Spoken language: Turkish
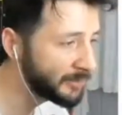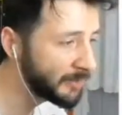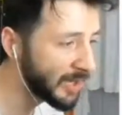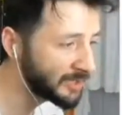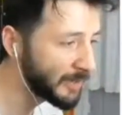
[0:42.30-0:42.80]

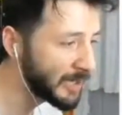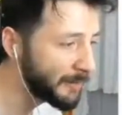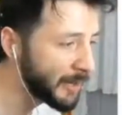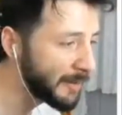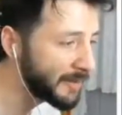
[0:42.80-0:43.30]
Gazma ile
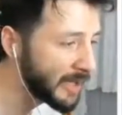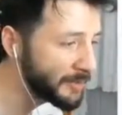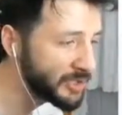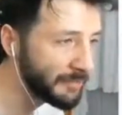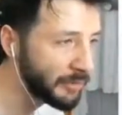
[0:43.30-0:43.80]
beraber ne
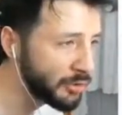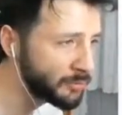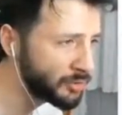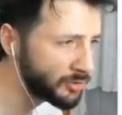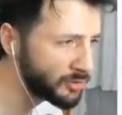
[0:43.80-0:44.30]
yapacağım biliyor
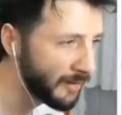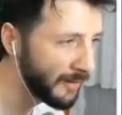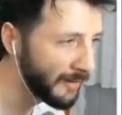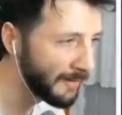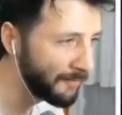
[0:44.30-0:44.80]
musunuz? Ne
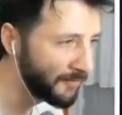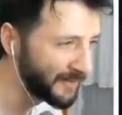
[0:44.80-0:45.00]
yapacağım?